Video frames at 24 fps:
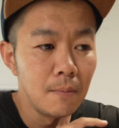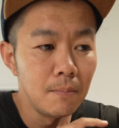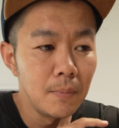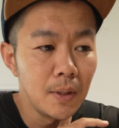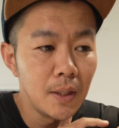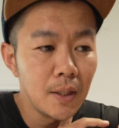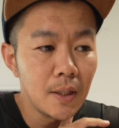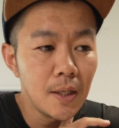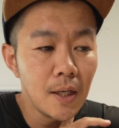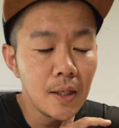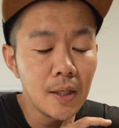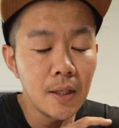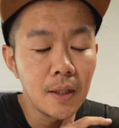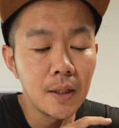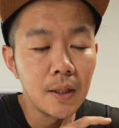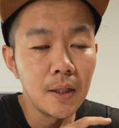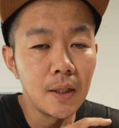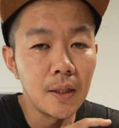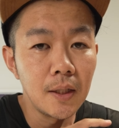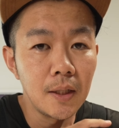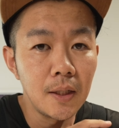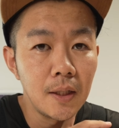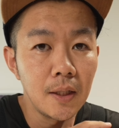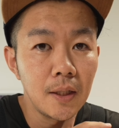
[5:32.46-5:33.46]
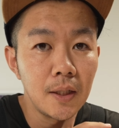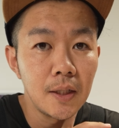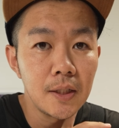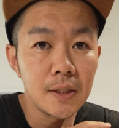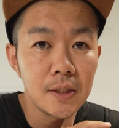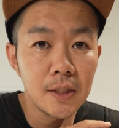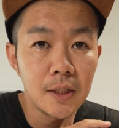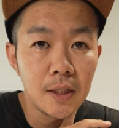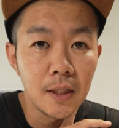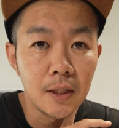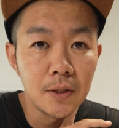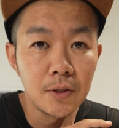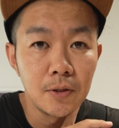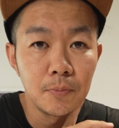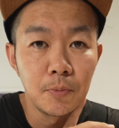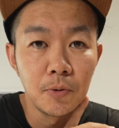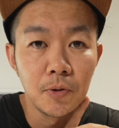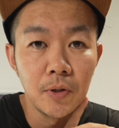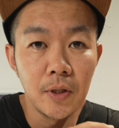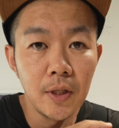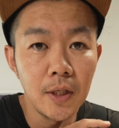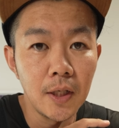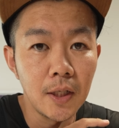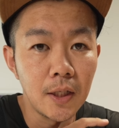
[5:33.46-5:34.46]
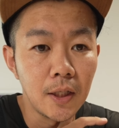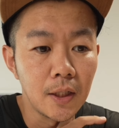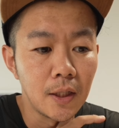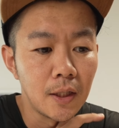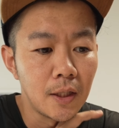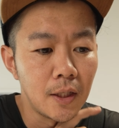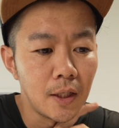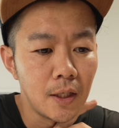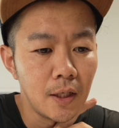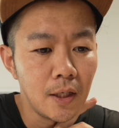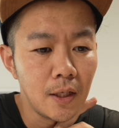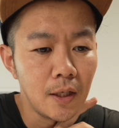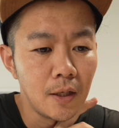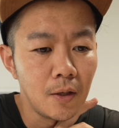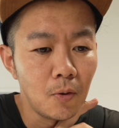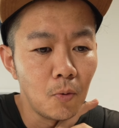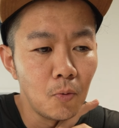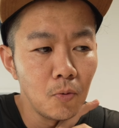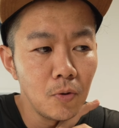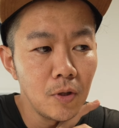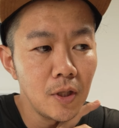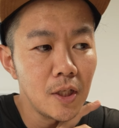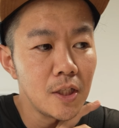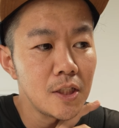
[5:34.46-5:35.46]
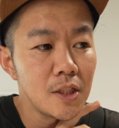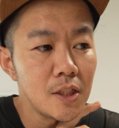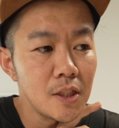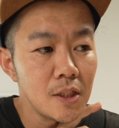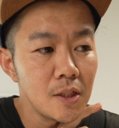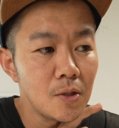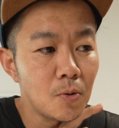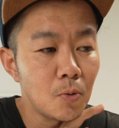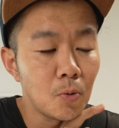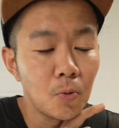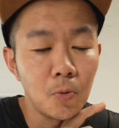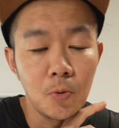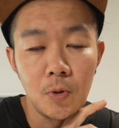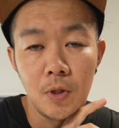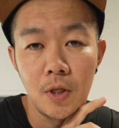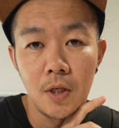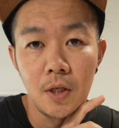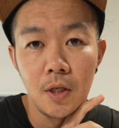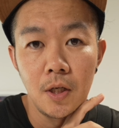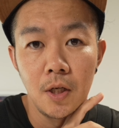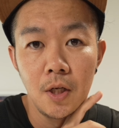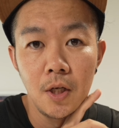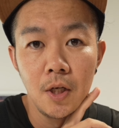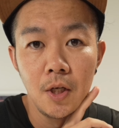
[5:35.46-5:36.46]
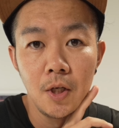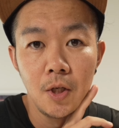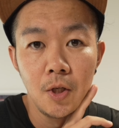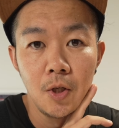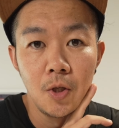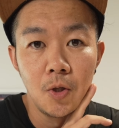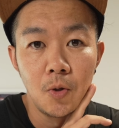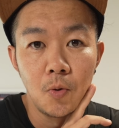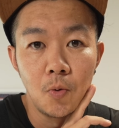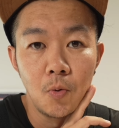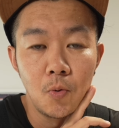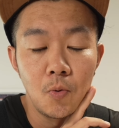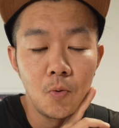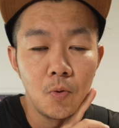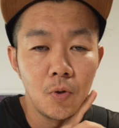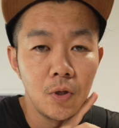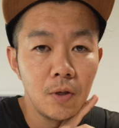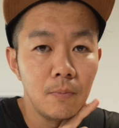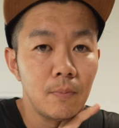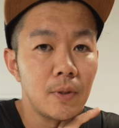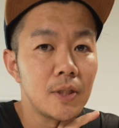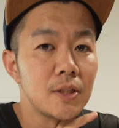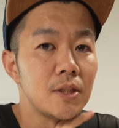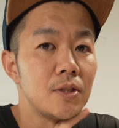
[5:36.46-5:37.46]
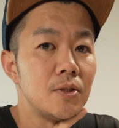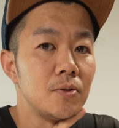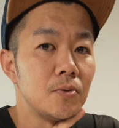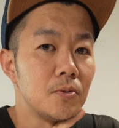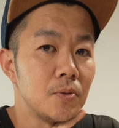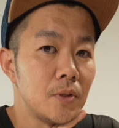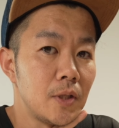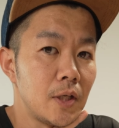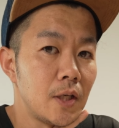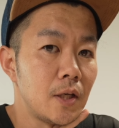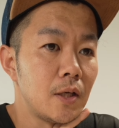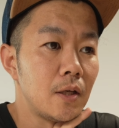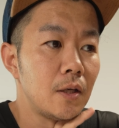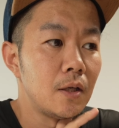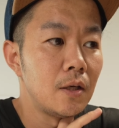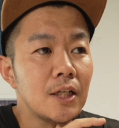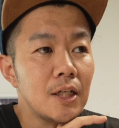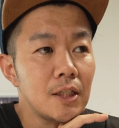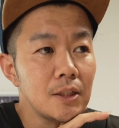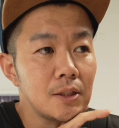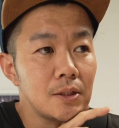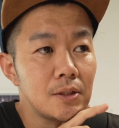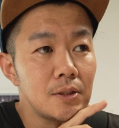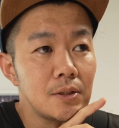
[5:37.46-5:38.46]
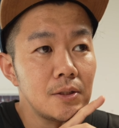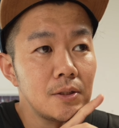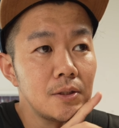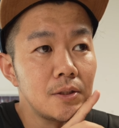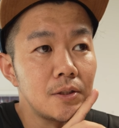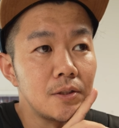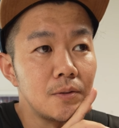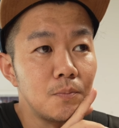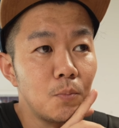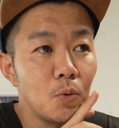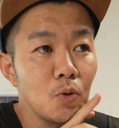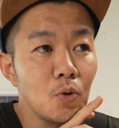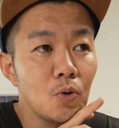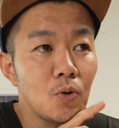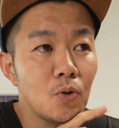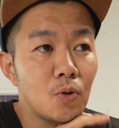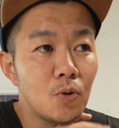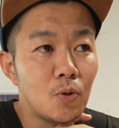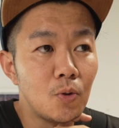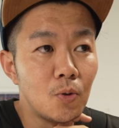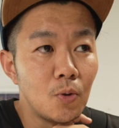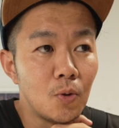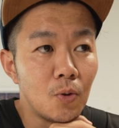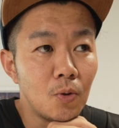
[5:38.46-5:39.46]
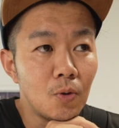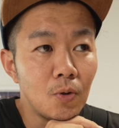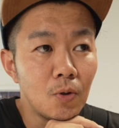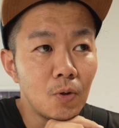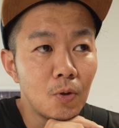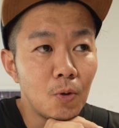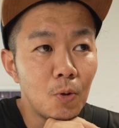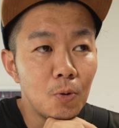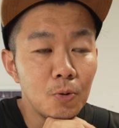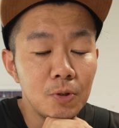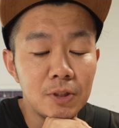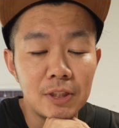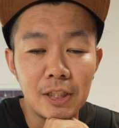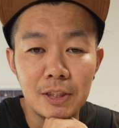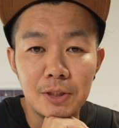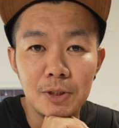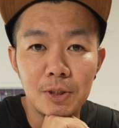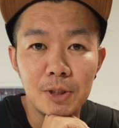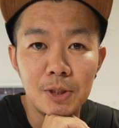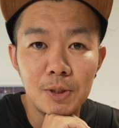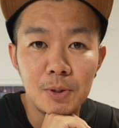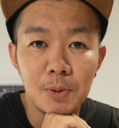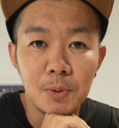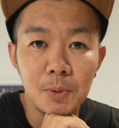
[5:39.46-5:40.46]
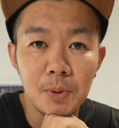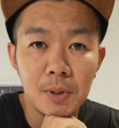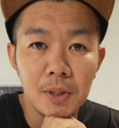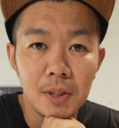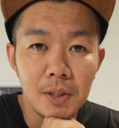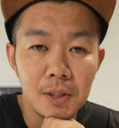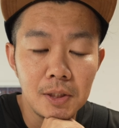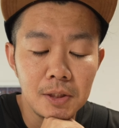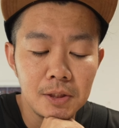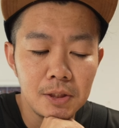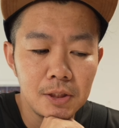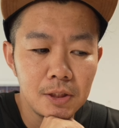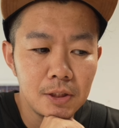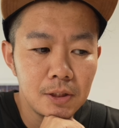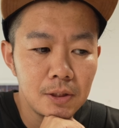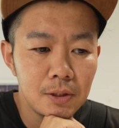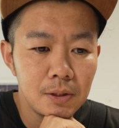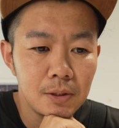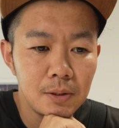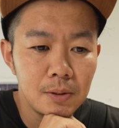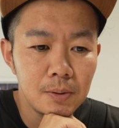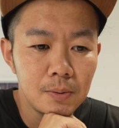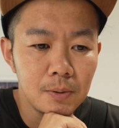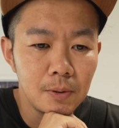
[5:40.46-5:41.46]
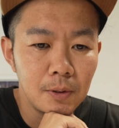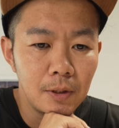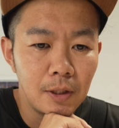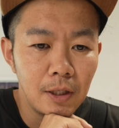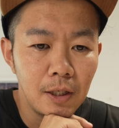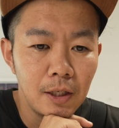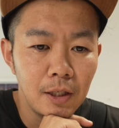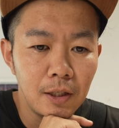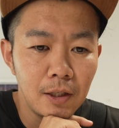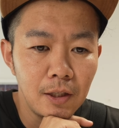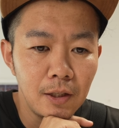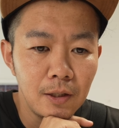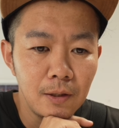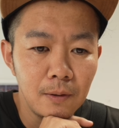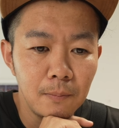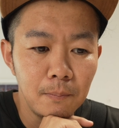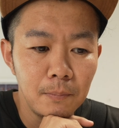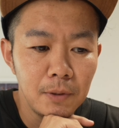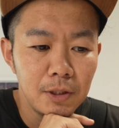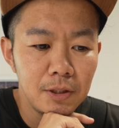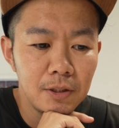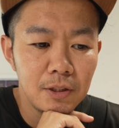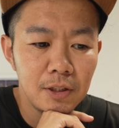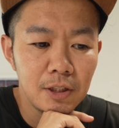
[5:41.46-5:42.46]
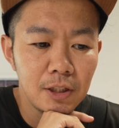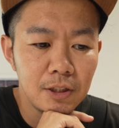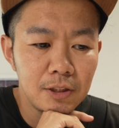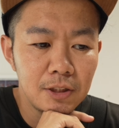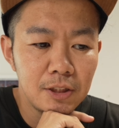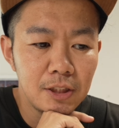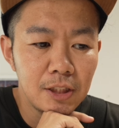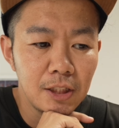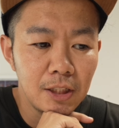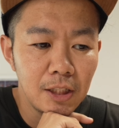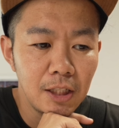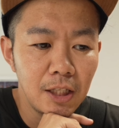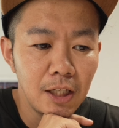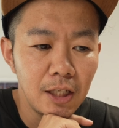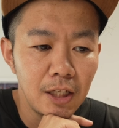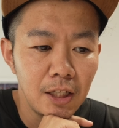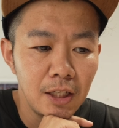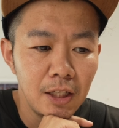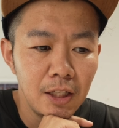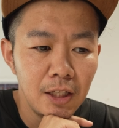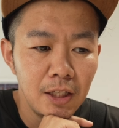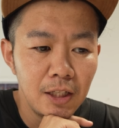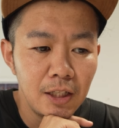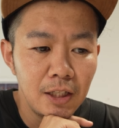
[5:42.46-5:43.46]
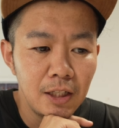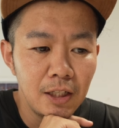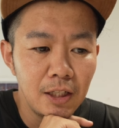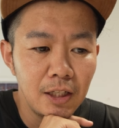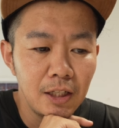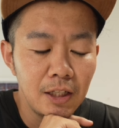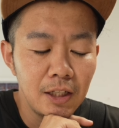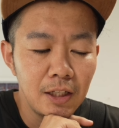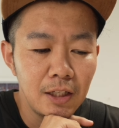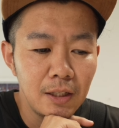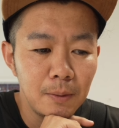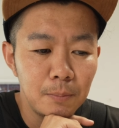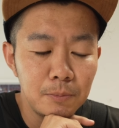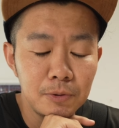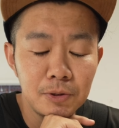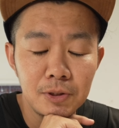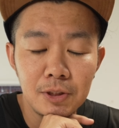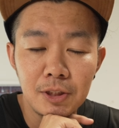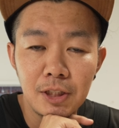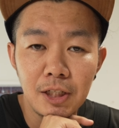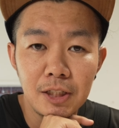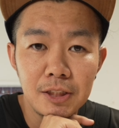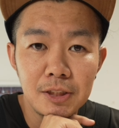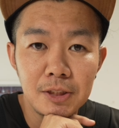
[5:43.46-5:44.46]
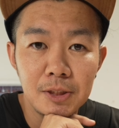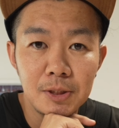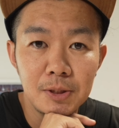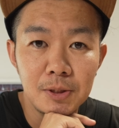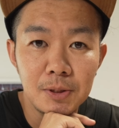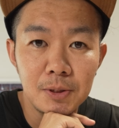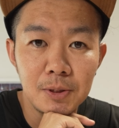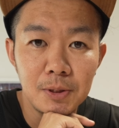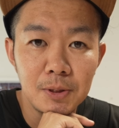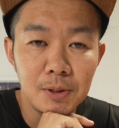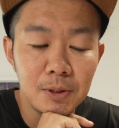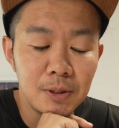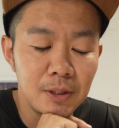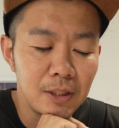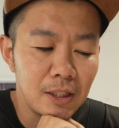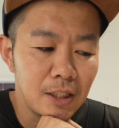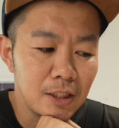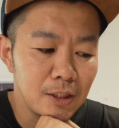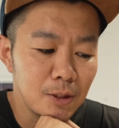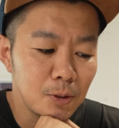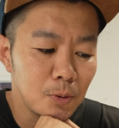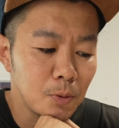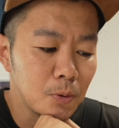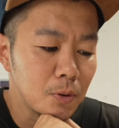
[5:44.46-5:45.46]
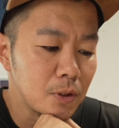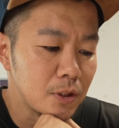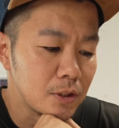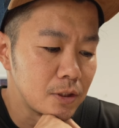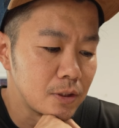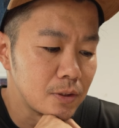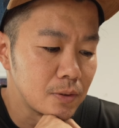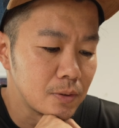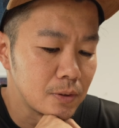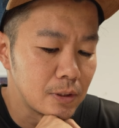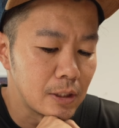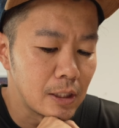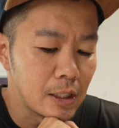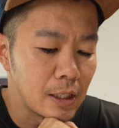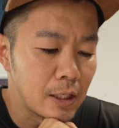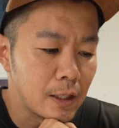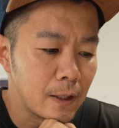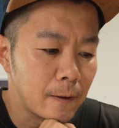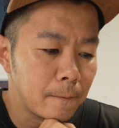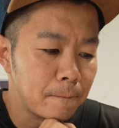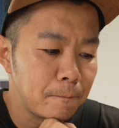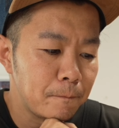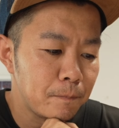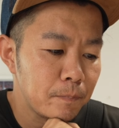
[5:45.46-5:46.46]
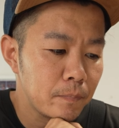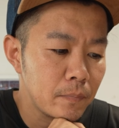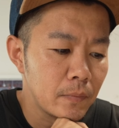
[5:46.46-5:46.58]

3日間限定でしかクーポン出なかったら、同じことが起こりますよね。かつ、もっと混雑しそうな感じがするので、めちゃくちゃね、えー、難しくなりそうですよね。